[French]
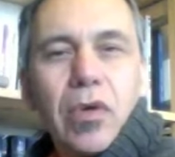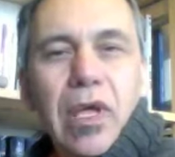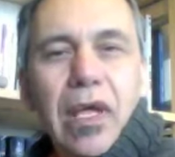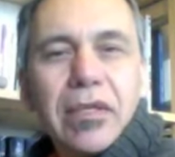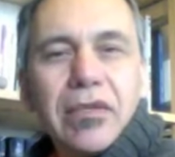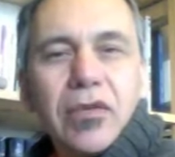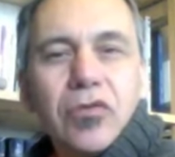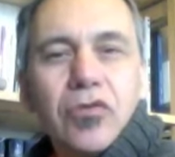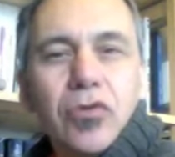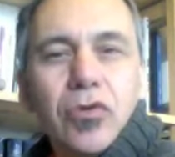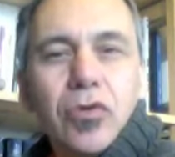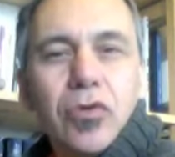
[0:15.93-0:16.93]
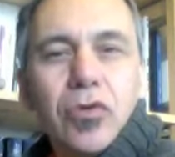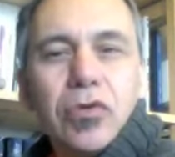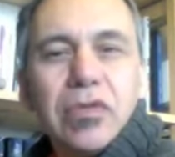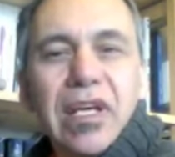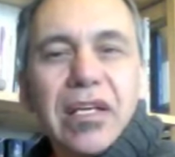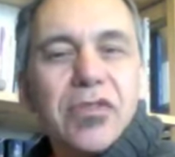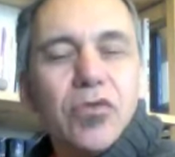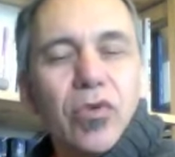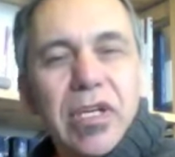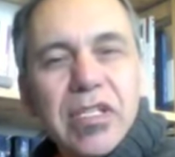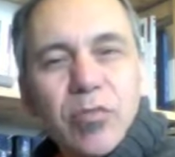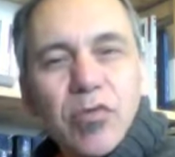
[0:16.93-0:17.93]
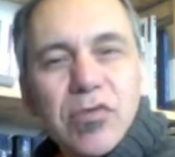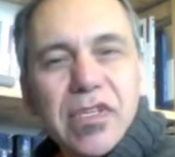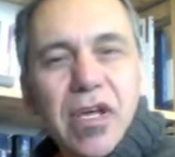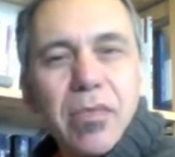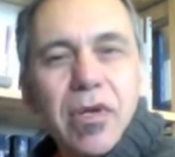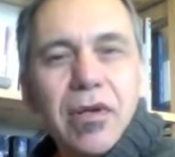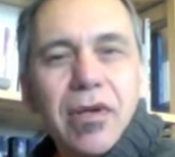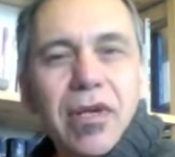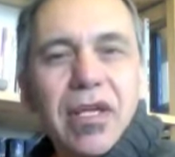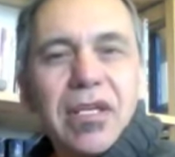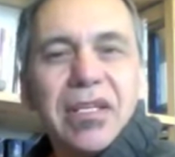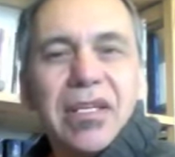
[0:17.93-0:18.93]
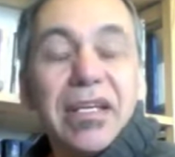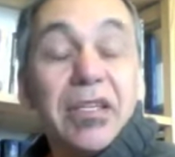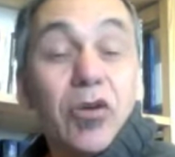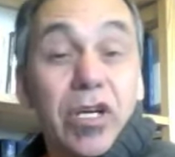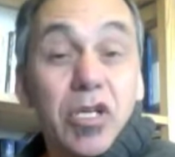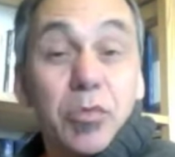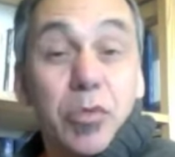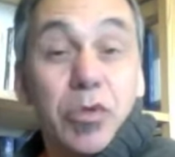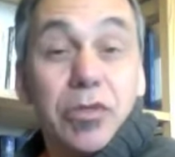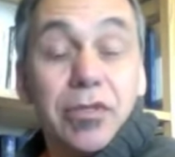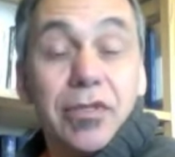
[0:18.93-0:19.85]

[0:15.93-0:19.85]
être d'action responsable et d'engagement.